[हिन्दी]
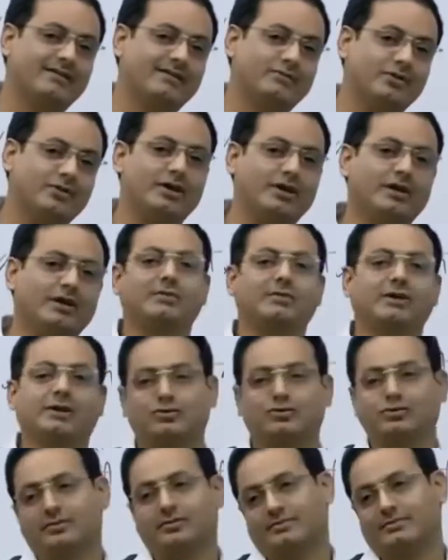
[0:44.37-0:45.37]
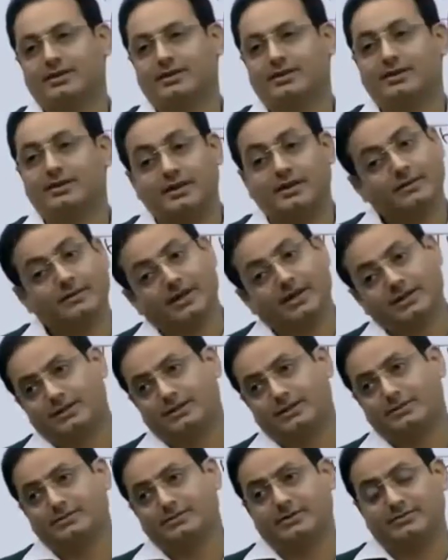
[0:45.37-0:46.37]
बोले ये क्या बात हुई ये बात
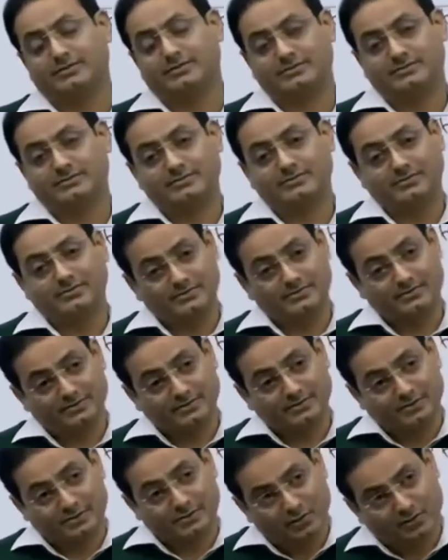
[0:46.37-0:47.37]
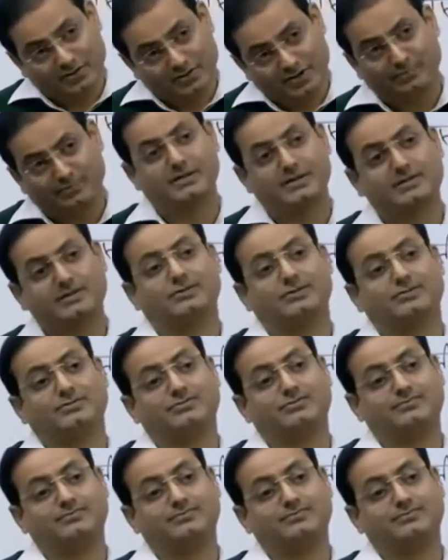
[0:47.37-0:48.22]
नहीं हुई चुपचाप मान जाओ